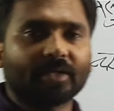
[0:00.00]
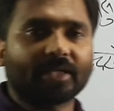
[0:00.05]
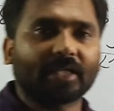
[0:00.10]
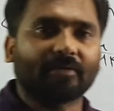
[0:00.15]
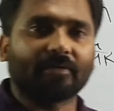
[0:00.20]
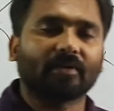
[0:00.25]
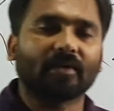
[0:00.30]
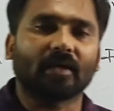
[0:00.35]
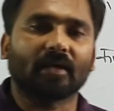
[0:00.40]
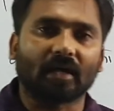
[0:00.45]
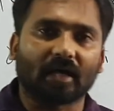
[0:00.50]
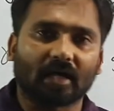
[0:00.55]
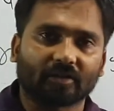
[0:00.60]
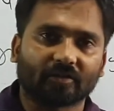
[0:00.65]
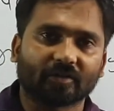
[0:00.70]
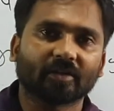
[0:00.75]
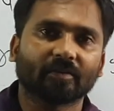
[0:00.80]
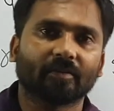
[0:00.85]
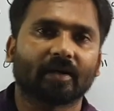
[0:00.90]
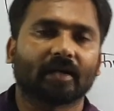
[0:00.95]
में केवल
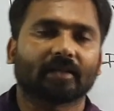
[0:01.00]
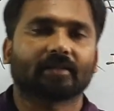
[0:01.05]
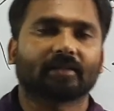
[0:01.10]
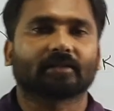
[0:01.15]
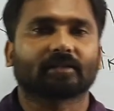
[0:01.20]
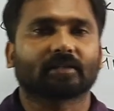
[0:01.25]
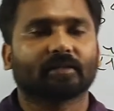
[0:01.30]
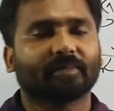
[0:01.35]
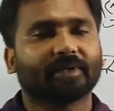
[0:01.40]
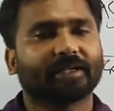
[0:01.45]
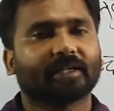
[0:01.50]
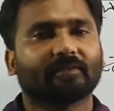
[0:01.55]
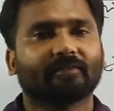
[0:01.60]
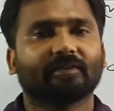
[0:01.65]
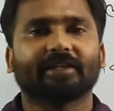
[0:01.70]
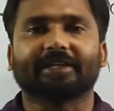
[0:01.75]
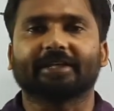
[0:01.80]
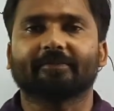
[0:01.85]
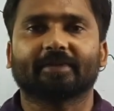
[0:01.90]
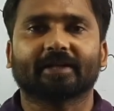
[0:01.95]
आधुनिक भारत के अंदर हमें
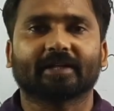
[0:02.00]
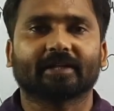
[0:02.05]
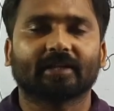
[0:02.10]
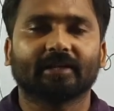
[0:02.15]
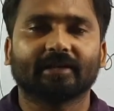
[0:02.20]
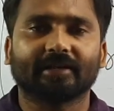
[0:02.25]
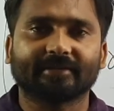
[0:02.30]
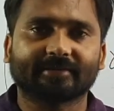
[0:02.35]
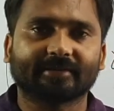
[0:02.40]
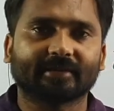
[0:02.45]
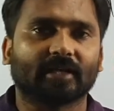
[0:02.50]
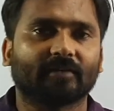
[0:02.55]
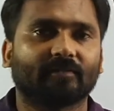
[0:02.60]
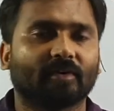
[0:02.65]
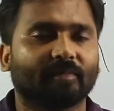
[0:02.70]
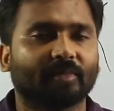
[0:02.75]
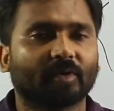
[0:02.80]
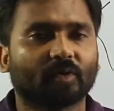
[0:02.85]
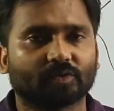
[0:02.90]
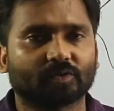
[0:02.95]
केवल ये पढ़ना है इसके
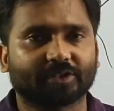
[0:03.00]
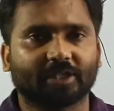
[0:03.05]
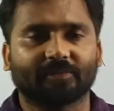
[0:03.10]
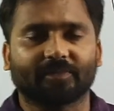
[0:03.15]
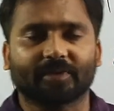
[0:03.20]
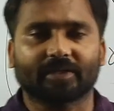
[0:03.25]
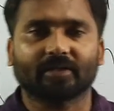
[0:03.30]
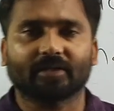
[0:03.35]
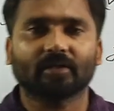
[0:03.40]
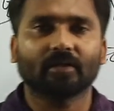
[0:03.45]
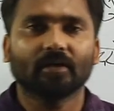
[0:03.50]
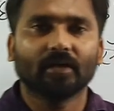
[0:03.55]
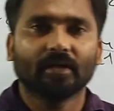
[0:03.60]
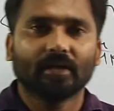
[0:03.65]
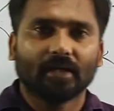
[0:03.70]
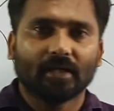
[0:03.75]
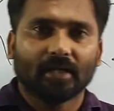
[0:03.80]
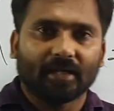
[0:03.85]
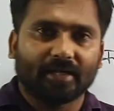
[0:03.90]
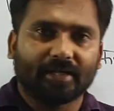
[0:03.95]
अलावा हमें कुछ नहीं पढ़ना
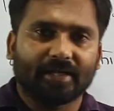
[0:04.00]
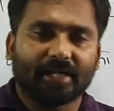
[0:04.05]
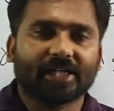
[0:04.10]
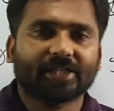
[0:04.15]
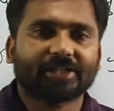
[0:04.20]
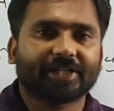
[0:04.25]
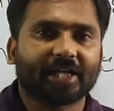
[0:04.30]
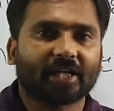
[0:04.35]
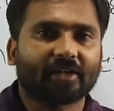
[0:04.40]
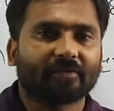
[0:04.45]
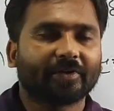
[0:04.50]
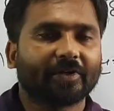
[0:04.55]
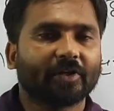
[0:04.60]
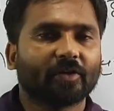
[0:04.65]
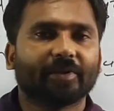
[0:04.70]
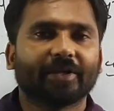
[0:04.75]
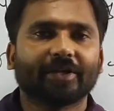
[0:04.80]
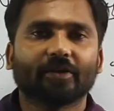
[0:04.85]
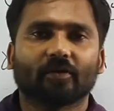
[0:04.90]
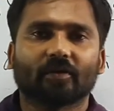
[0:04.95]
नेक्स्ट एक
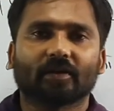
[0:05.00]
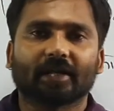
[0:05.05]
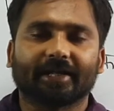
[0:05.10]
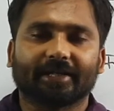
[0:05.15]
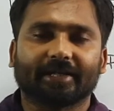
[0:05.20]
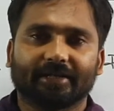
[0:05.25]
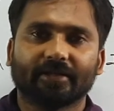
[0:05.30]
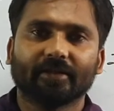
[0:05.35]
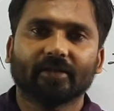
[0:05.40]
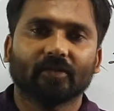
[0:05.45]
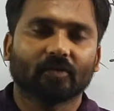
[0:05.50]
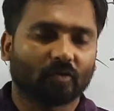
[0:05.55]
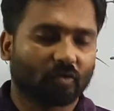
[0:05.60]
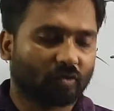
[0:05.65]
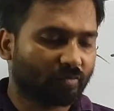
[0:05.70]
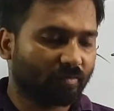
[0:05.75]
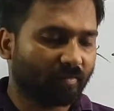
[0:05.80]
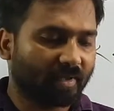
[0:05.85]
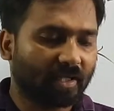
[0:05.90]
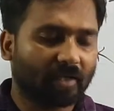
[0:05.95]
वीडियो मेरी और आएगी
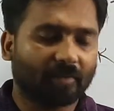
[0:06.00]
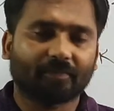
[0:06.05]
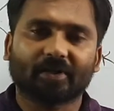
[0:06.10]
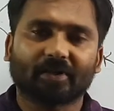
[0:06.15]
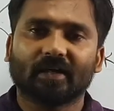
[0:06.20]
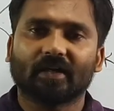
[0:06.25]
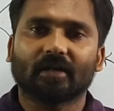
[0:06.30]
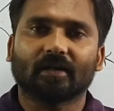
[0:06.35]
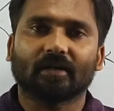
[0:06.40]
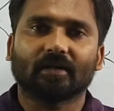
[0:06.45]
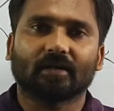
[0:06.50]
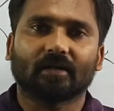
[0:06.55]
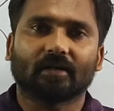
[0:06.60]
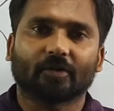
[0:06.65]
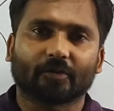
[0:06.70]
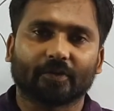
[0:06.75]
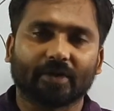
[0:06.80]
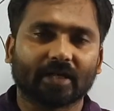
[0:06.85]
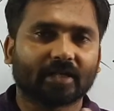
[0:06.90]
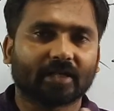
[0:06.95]
उसमें आपका
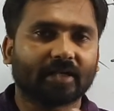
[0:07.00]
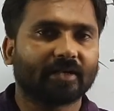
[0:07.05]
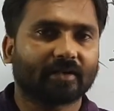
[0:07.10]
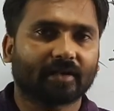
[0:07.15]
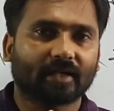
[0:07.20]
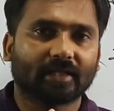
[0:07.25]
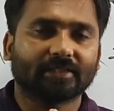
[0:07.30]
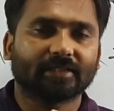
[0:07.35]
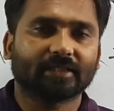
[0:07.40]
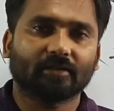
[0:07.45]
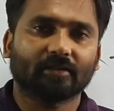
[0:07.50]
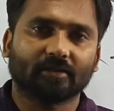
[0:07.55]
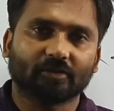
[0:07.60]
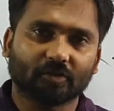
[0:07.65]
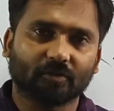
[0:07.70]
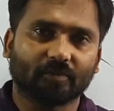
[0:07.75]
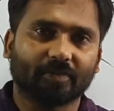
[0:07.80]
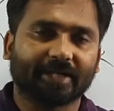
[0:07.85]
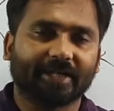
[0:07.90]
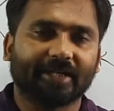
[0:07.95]
रुहेलखंड राज्य
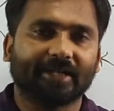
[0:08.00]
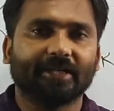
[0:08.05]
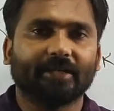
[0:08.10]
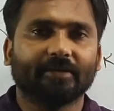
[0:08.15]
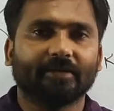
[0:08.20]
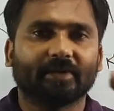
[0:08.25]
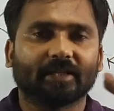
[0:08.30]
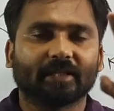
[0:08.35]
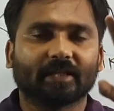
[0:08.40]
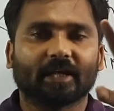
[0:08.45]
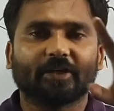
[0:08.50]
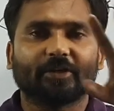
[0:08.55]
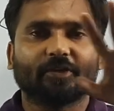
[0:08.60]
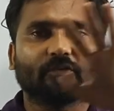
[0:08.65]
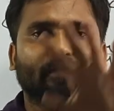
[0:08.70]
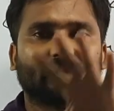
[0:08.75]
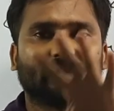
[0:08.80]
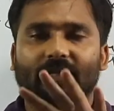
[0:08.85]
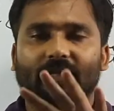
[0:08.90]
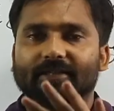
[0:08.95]
जो बरेली
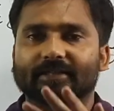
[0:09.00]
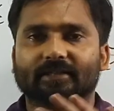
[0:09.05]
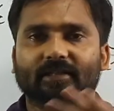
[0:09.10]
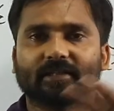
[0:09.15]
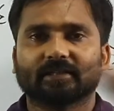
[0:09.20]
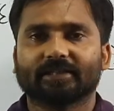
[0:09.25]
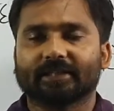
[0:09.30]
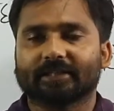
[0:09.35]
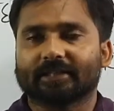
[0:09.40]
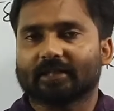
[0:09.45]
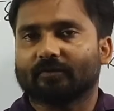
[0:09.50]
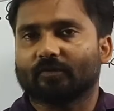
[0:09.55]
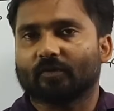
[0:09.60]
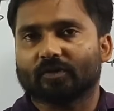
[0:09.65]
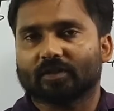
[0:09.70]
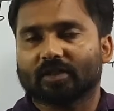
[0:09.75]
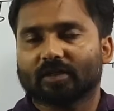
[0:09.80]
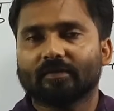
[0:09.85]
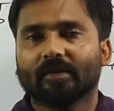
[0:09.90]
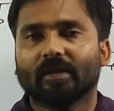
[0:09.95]
बदायूं वाला जितना क्षेत्र है
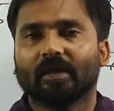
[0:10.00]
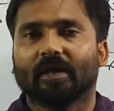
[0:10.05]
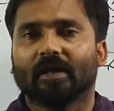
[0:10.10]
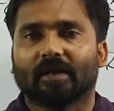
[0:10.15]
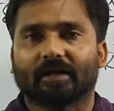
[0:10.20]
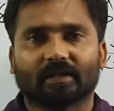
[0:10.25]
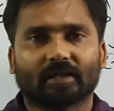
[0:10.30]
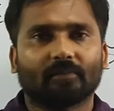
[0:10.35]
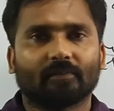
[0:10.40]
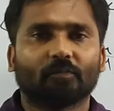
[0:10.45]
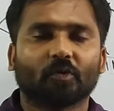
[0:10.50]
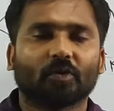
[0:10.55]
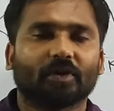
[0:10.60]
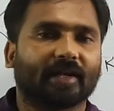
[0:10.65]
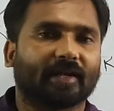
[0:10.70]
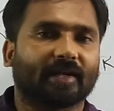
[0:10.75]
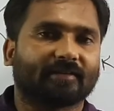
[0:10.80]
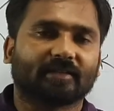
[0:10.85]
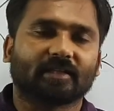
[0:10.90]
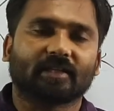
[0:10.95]
वो सब रामपुर
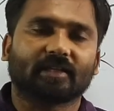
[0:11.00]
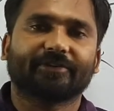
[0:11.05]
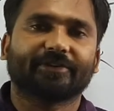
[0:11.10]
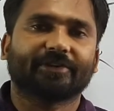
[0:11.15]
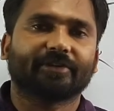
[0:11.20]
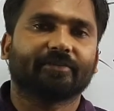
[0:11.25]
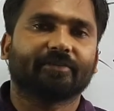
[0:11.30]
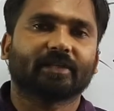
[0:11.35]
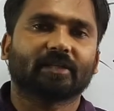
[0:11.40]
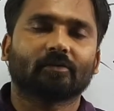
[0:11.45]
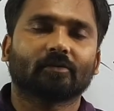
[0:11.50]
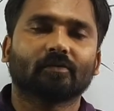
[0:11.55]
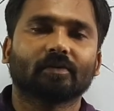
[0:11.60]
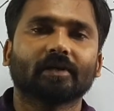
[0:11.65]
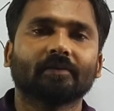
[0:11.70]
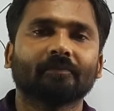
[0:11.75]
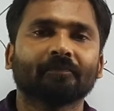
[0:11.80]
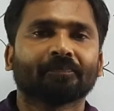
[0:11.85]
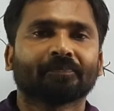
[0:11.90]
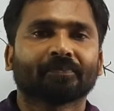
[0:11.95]
रियासत के विषय में
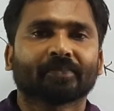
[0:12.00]
बताऊँगा